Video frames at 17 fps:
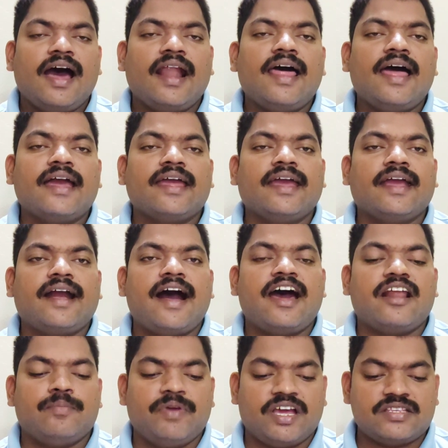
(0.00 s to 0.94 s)
అలాగే
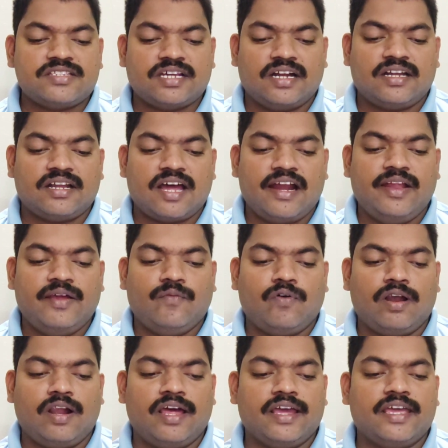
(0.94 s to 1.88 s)
కార్మిక చట్టాన్ని
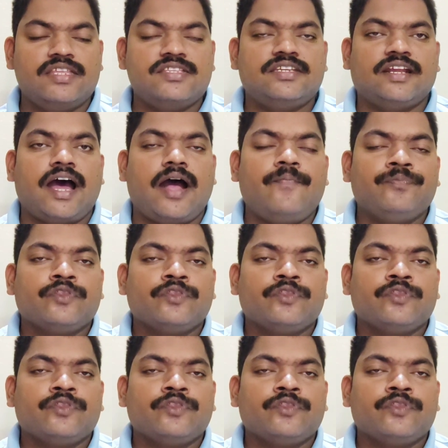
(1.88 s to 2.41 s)
ఉల్లంఘించిన